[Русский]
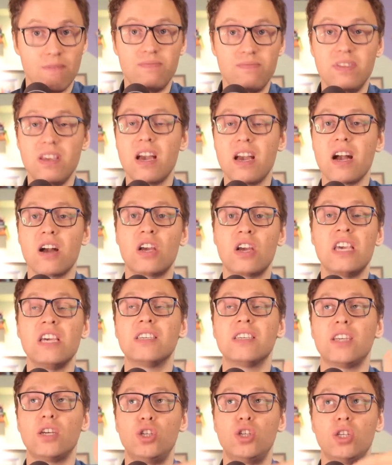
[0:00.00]

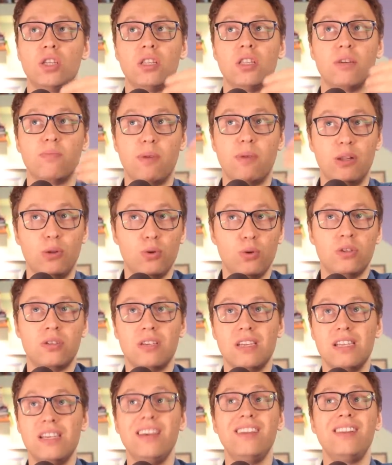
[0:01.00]
Никаких защитных
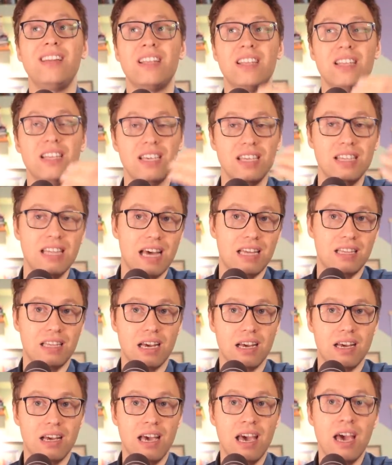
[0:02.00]
полос делать не надо.